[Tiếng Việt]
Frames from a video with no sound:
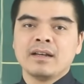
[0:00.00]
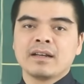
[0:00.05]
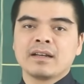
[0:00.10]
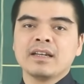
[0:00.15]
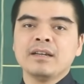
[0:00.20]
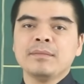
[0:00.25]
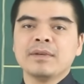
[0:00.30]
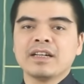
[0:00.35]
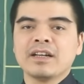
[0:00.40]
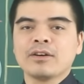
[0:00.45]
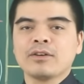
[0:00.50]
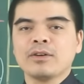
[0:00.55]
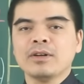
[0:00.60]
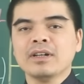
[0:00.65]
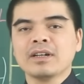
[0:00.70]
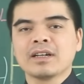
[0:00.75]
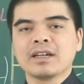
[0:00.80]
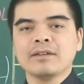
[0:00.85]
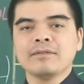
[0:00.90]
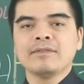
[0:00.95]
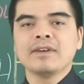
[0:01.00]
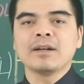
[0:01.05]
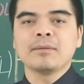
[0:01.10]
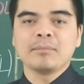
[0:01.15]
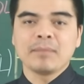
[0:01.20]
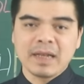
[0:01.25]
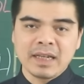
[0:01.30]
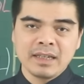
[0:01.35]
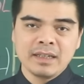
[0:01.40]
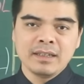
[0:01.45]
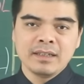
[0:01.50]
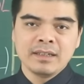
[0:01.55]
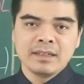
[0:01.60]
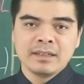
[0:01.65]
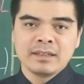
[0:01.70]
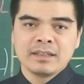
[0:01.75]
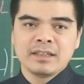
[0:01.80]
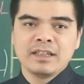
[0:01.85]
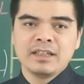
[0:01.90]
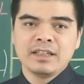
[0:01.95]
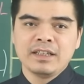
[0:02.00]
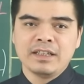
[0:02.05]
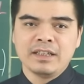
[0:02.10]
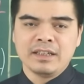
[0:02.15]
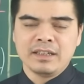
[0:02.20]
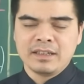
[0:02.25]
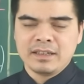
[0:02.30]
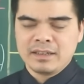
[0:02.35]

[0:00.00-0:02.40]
Khi mà đã có được cái vận may thì